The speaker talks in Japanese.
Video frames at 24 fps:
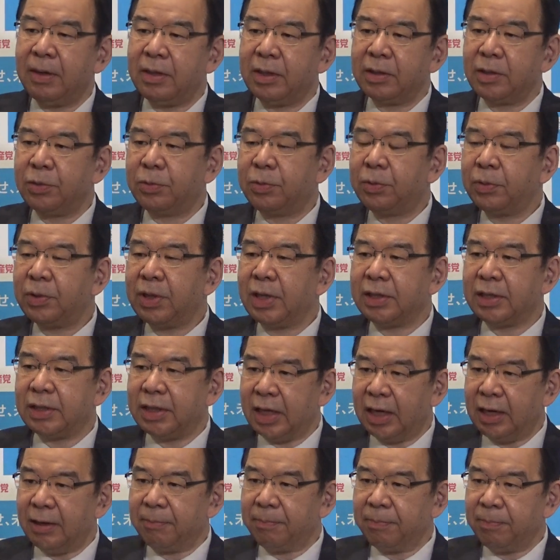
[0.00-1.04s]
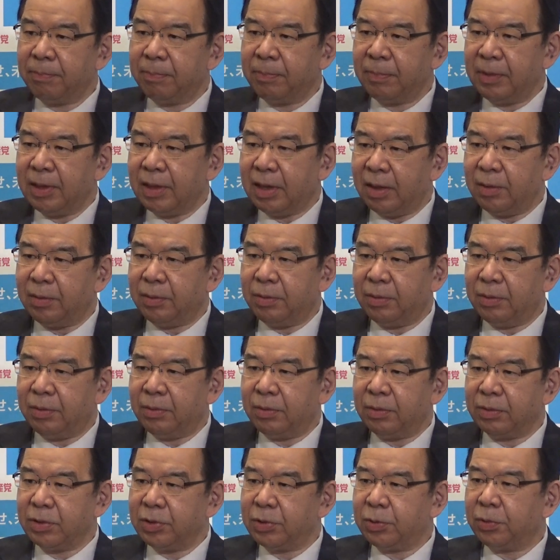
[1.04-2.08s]
そこをですねあ
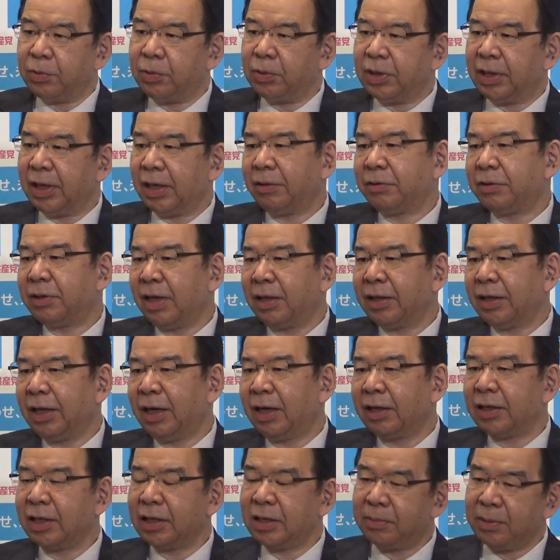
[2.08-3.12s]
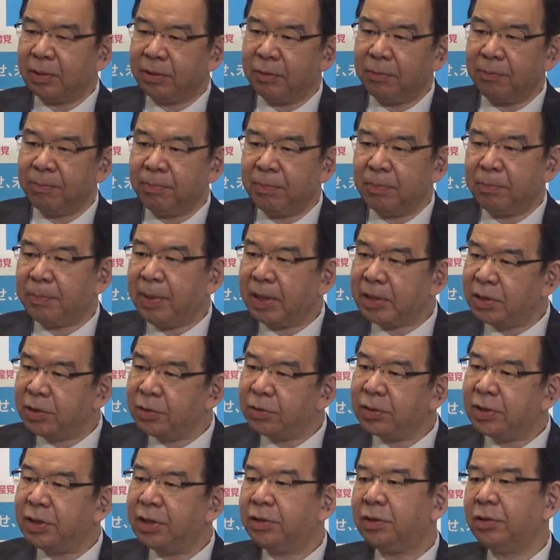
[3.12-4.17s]
の総合的俯瞰的な立場と別
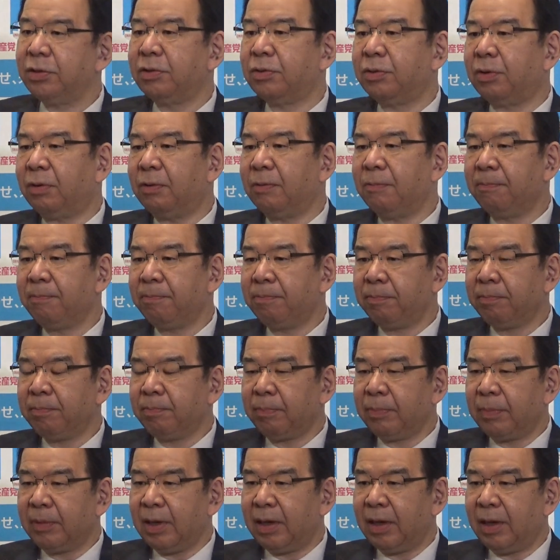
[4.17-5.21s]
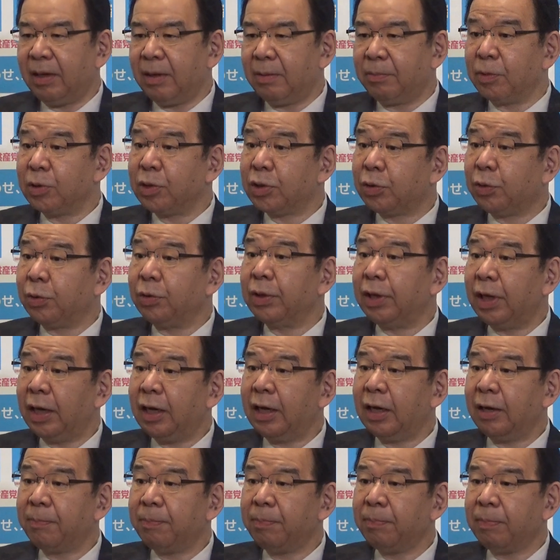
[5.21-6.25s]
の基準を、えー、持ち込ん
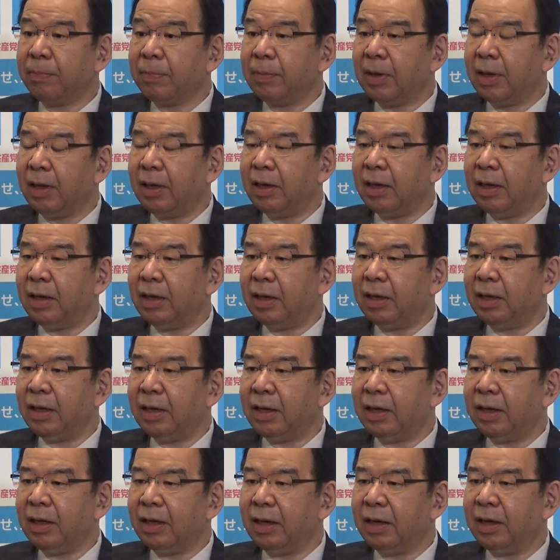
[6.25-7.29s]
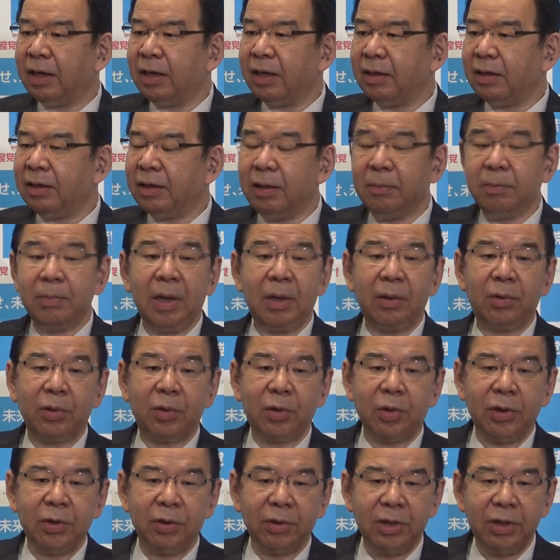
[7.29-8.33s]
で、えー、任命の
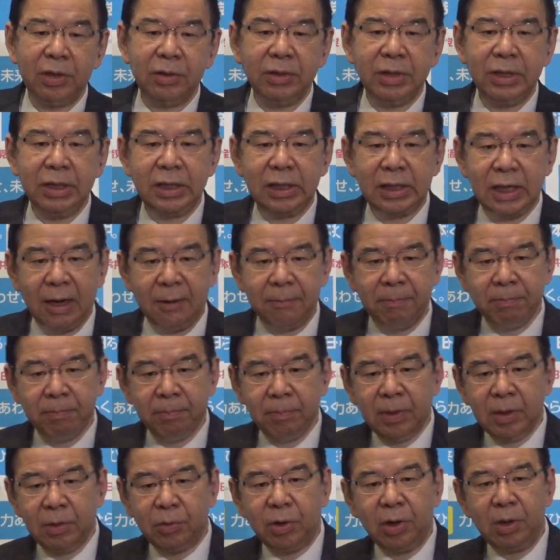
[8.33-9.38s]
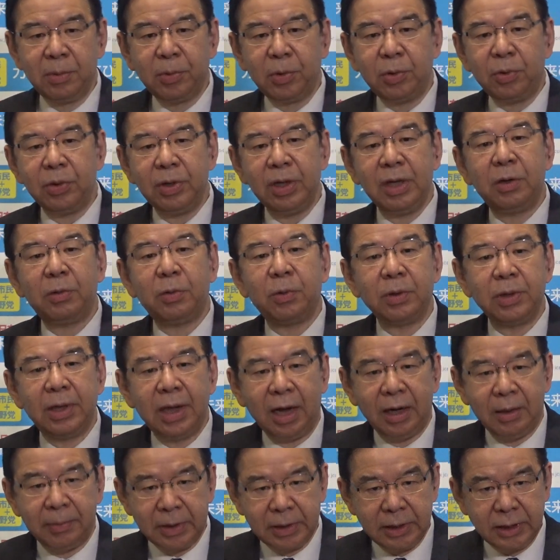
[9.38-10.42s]
拒否の理由にしたこれも違法で
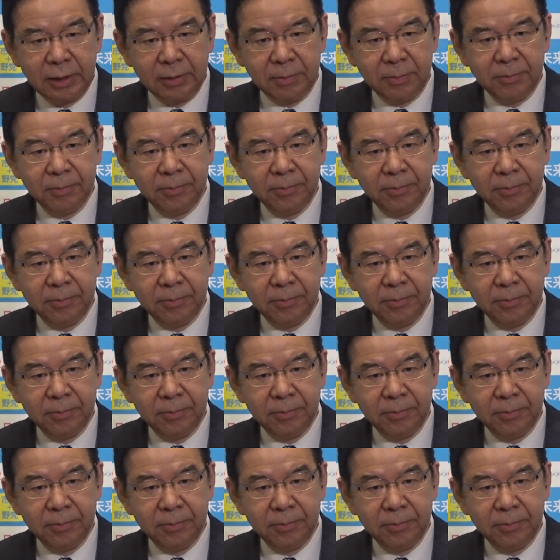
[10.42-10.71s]
あります